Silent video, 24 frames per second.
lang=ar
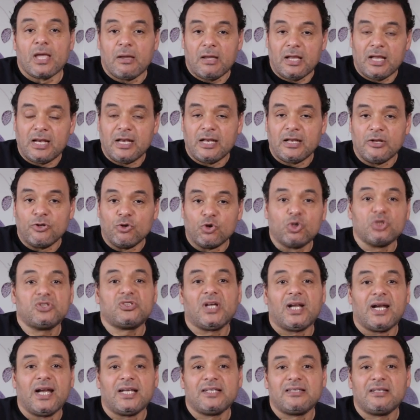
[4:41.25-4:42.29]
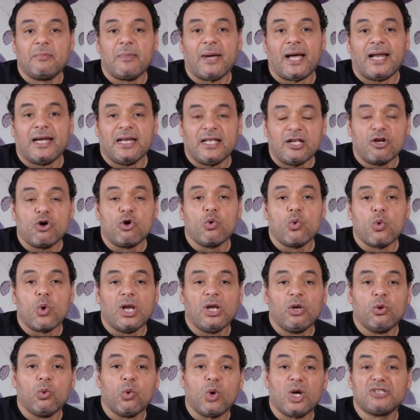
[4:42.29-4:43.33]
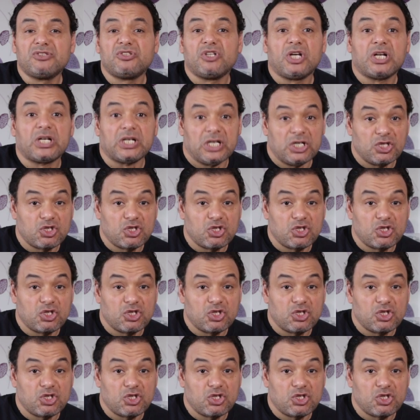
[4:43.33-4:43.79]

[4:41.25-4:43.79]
النوتة اللي هتبقى عليه هو الوتر